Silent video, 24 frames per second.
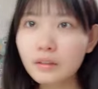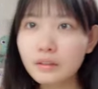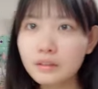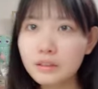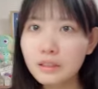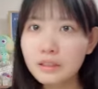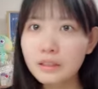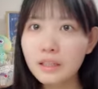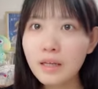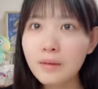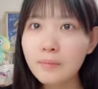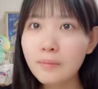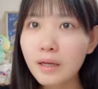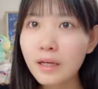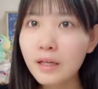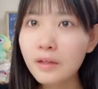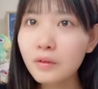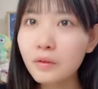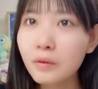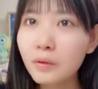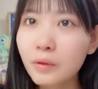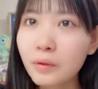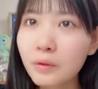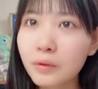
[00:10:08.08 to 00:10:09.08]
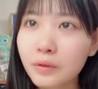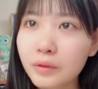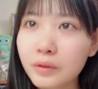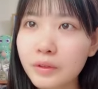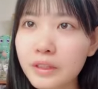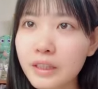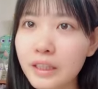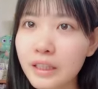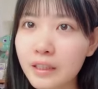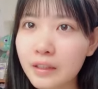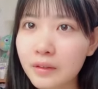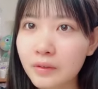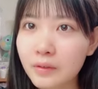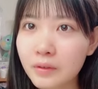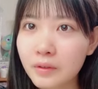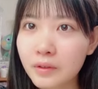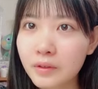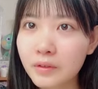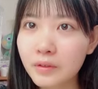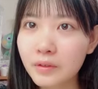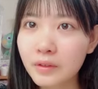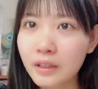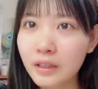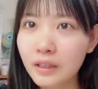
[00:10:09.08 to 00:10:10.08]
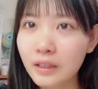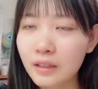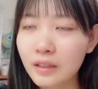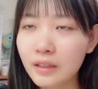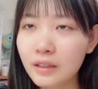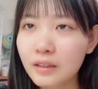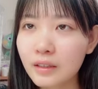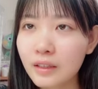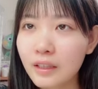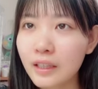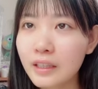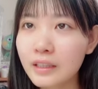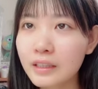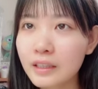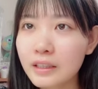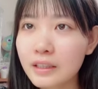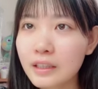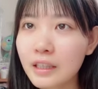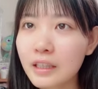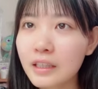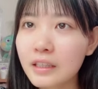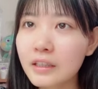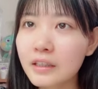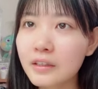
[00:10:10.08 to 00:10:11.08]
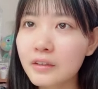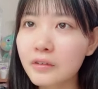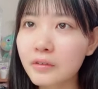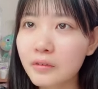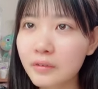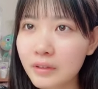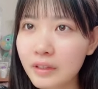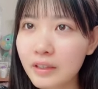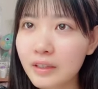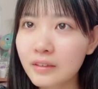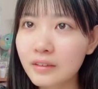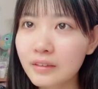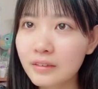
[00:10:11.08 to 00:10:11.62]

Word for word: 絶対前の方の席の人なんか閉鎖されてるよね